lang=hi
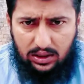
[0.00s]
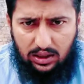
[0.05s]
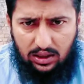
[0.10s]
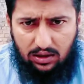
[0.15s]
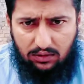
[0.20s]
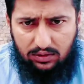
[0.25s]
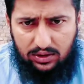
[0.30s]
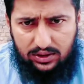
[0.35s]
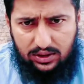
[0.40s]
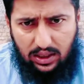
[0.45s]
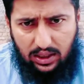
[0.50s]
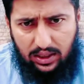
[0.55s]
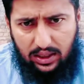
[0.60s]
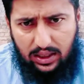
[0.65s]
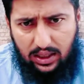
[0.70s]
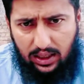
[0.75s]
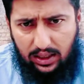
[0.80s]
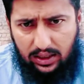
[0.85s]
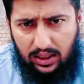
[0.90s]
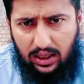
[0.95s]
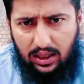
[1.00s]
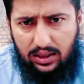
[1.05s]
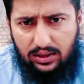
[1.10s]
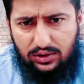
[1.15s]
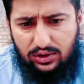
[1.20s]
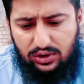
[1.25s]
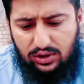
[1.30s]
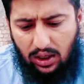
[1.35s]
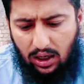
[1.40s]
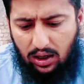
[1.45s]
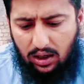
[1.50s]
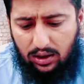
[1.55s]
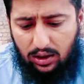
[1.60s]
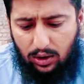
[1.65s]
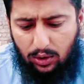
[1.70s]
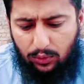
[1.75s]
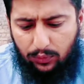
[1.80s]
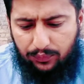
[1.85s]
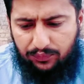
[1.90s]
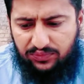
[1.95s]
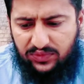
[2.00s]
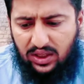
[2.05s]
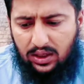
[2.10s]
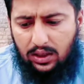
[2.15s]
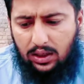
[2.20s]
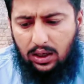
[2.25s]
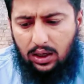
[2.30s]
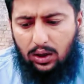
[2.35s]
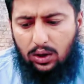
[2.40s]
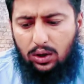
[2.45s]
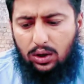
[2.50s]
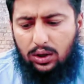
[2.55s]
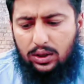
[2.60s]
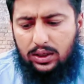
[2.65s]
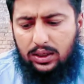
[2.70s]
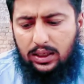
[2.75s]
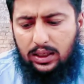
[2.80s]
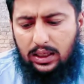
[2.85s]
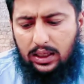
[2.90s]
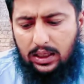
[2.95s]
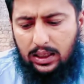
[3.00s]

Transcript: की कवरेज करने के लिए जा रहा हूँ और